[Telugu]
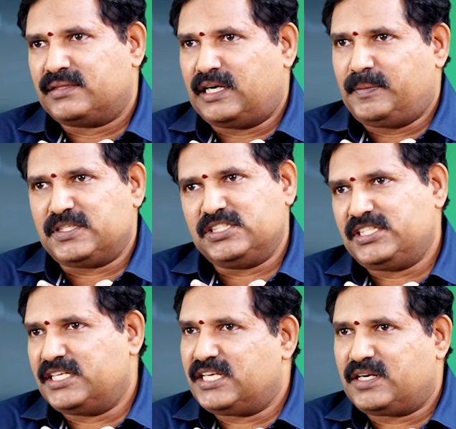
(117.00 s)
థర్టీ పర్సెంట్
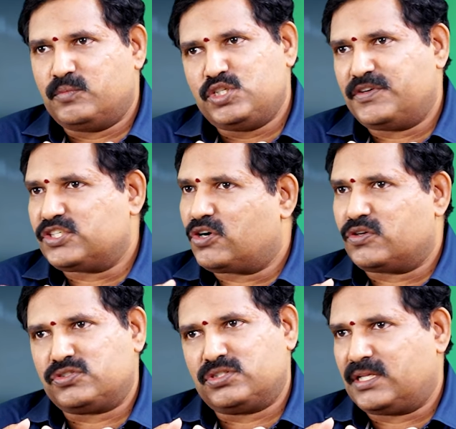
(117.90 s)
సిఏజిఆర్ మ్యూచువల్ ఫండ్స్ కూడా
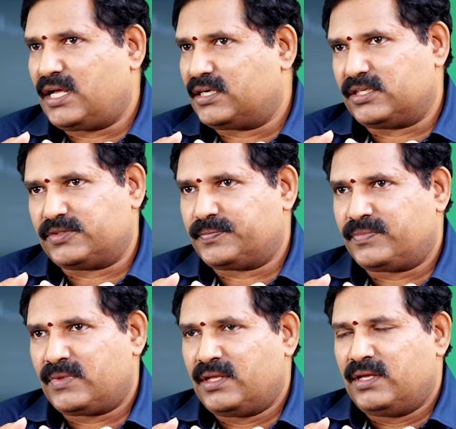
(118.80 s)
వస్తుంది కదా అంటారు
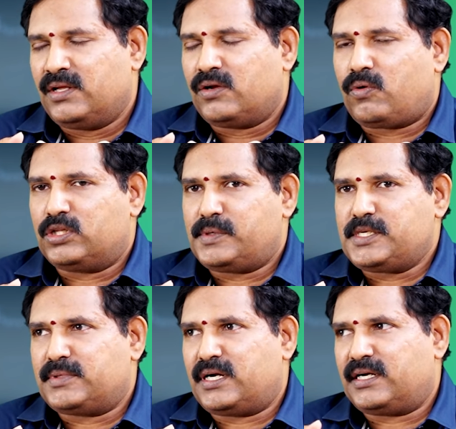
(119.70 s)
hmm. కొంతమంది
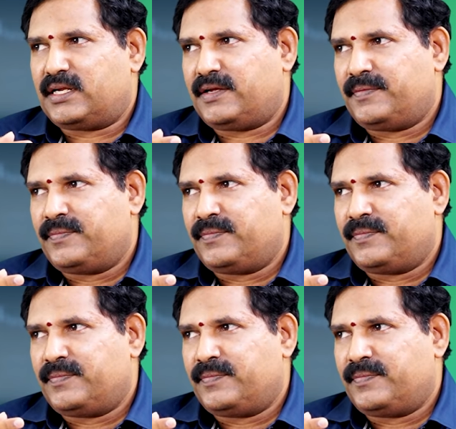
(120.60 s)
చెప్తారంటే